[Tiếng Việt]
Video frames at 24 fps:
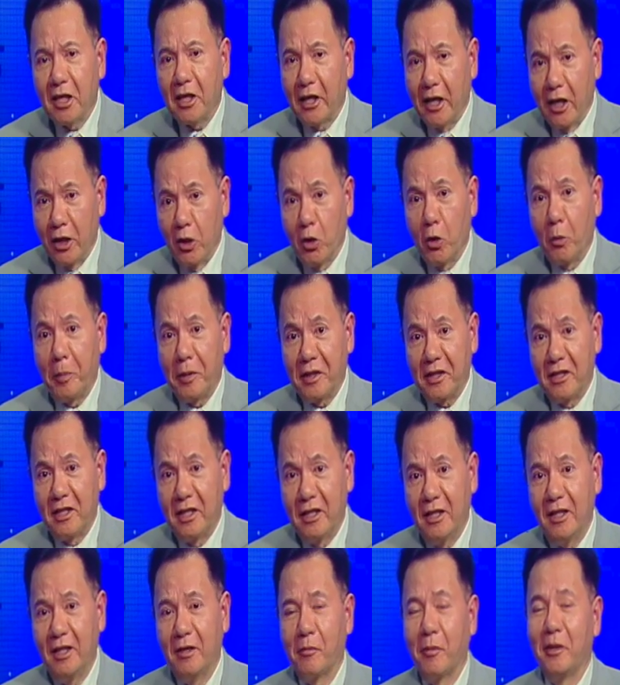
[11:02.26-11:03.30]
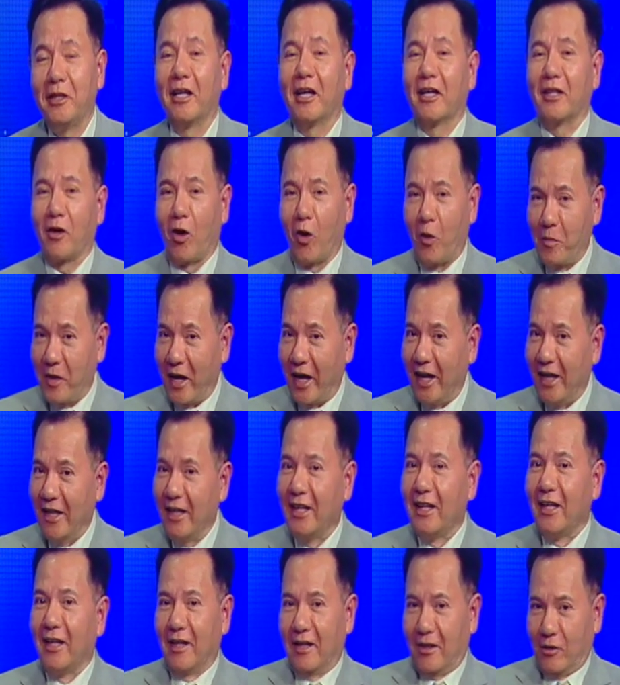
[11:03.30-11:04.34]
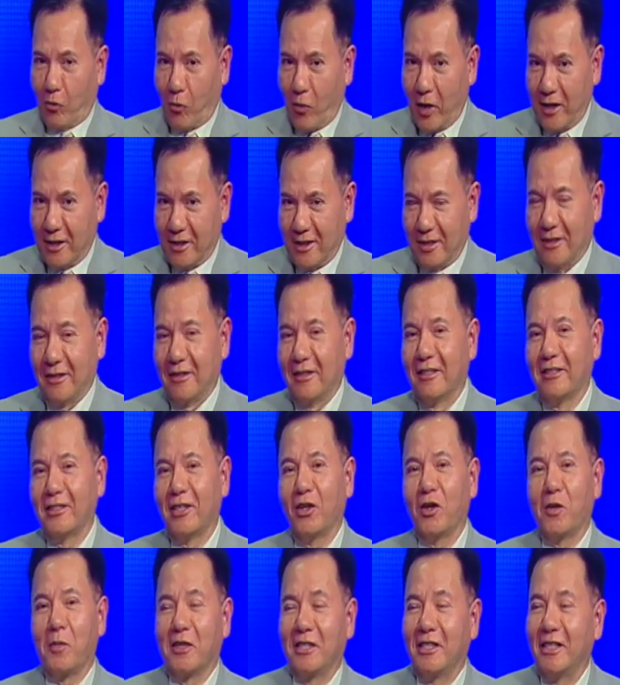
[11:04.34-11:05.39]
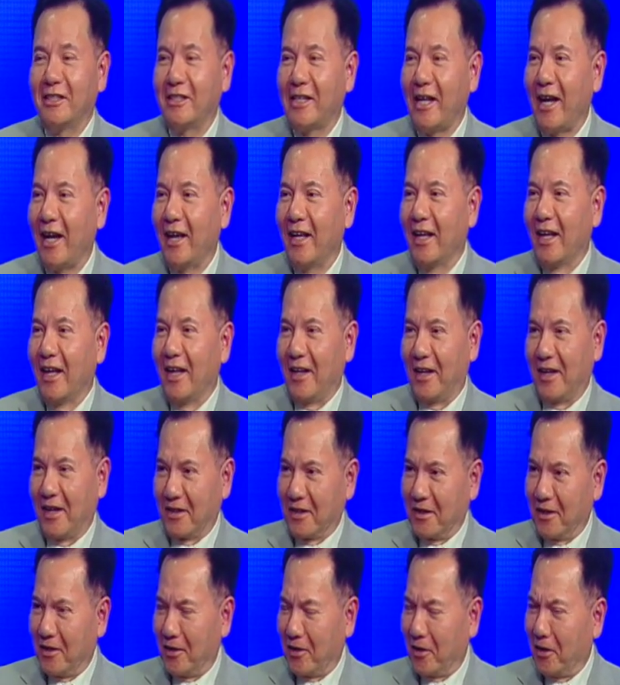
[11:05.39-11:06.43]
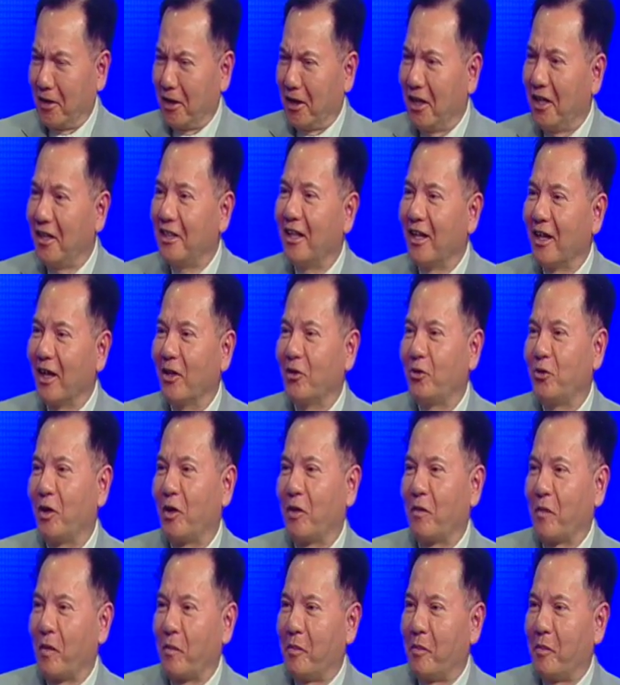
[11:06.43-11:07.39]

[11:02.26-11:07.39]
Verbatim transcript: retinopathy bây giờ hôm nay qua sự hướng dẫn của bác sĩ Trang là nghĩ thêm cái chuyện mà